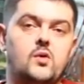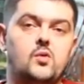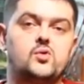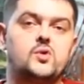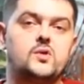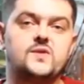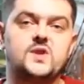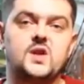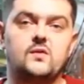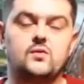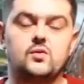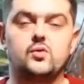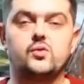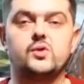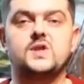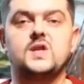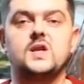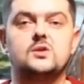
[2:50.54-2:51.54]
вы уже все в
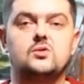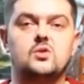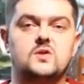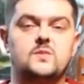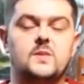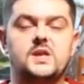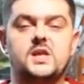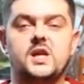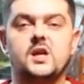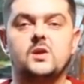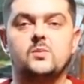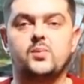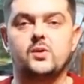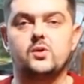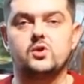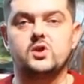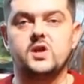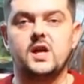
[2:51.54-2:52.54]
курсе, кто смотрел
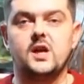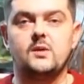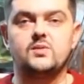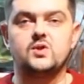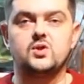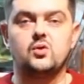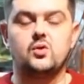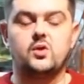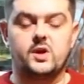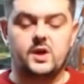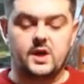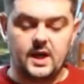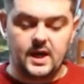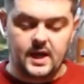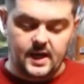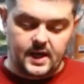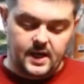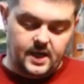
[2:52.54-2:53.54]
прошлый обзор,
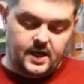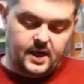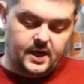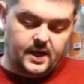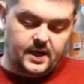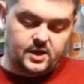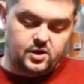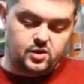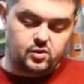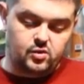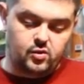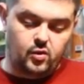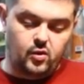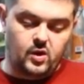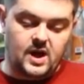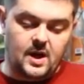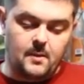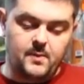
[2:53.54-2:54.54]
э,
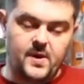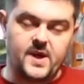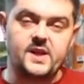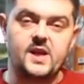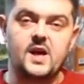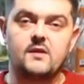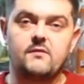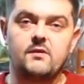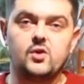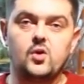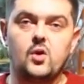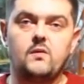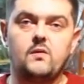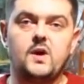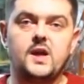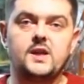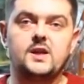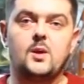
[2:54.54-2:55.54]
что компания
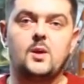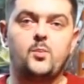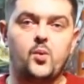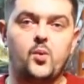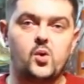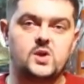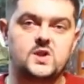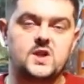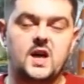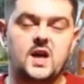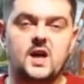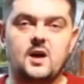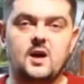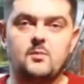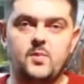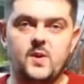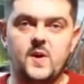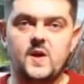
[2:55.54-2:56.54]
Aquanova это польская
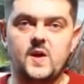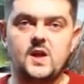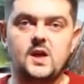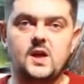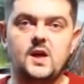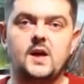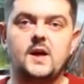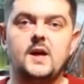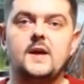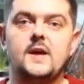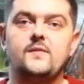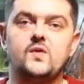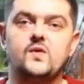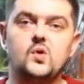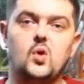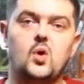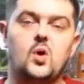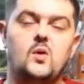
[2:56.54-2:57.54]
компания,
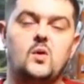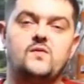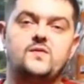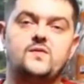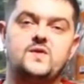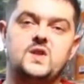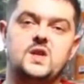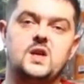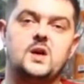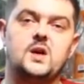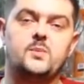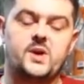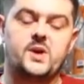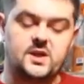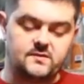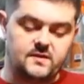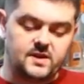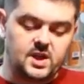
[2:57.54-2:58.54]
но все
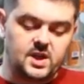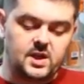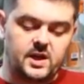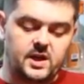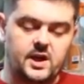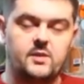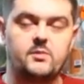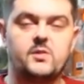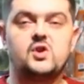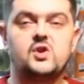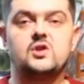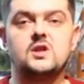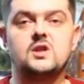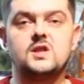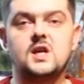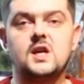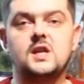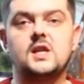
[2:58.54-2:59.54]
производительные
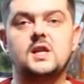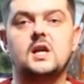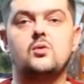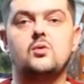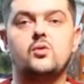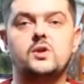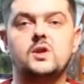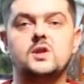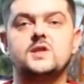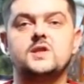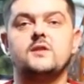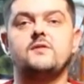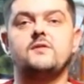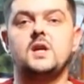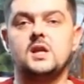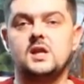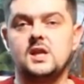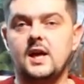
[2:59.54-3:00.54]
мощности находятся
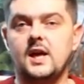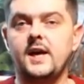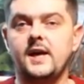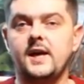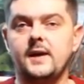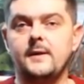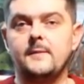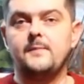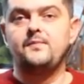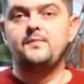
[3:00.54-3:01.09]
в Китае.